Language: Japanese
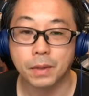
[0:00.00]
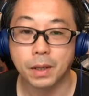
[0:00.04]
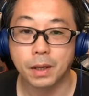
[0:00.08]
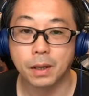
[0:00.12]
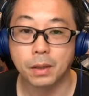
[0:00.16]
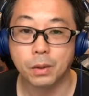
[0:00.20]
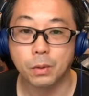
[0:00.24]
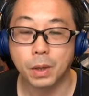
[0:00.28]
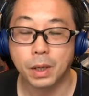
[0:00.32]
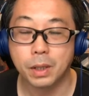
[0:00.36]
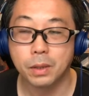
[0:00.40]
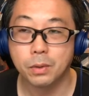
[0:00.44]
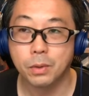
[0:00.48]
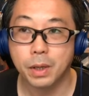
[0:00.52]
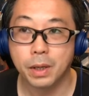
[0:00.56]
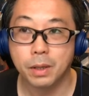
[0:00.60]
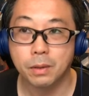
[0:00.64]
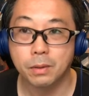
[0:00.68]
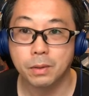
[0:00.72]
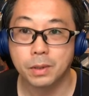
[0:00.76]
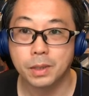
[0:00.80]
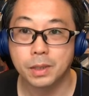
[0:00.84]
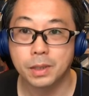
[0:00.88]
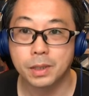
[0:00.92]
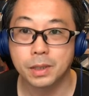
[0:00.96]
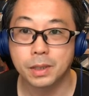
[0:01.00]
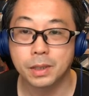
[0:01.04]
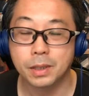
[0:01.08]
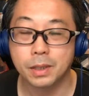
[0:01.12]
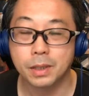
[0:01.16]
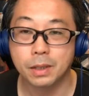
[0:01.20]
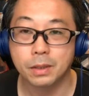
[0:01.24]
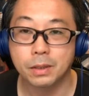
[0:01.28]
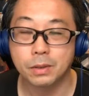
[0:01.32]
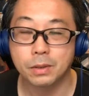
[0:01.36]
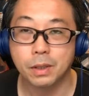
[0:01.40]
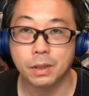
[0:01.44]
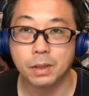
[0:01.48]
えっ、と、割と NC、
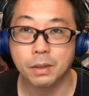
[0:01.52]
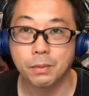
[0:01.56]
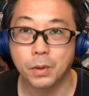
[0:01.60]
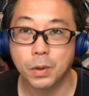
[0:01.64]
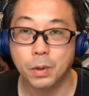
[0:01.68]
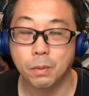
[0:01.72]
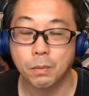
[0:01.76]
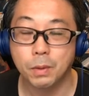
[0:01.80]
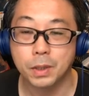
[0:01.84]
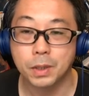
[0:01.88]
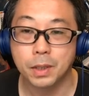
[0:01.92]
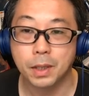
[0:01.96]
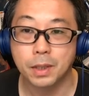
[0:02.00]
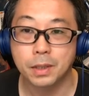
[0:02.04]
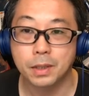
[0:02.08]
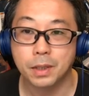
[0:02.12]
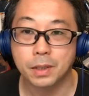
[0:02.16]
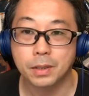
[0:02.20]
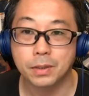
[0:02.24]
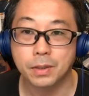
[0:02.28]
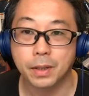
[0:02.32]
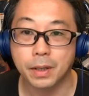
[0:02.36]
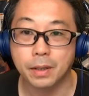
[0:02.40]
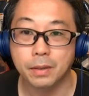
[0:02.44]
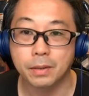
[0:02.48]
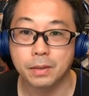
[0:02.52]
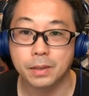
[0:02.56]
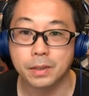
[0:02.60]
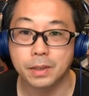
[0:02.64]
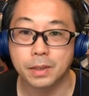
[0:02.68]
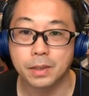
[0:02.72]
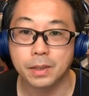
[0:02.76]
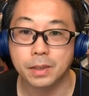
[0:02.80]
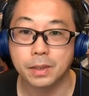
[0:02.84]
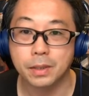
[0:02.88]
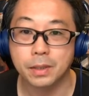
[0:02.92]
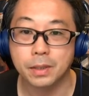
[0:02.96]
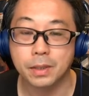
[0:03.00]
クリエイティブコモンズライセンスは
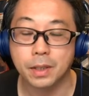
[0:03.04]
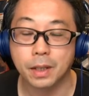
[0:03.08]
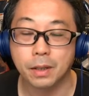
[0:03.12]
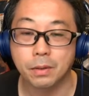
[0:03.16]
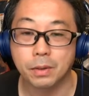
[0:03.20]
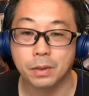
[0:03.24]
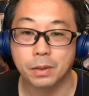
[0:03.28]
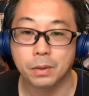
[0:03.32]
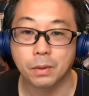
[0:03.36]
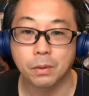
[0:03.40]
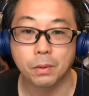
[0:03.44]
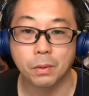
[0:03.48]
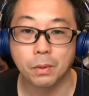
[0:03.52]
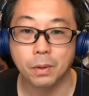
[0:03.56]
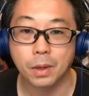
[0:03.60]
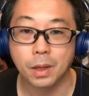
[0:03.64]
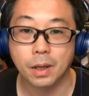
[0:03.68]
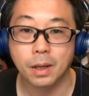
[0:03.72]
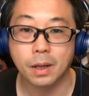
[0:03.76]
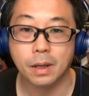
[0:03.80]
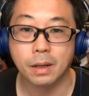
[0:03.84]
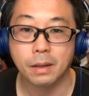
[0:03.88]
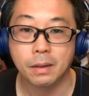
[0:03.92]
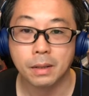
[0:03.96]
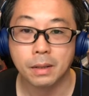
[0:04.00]
NC つける人とか、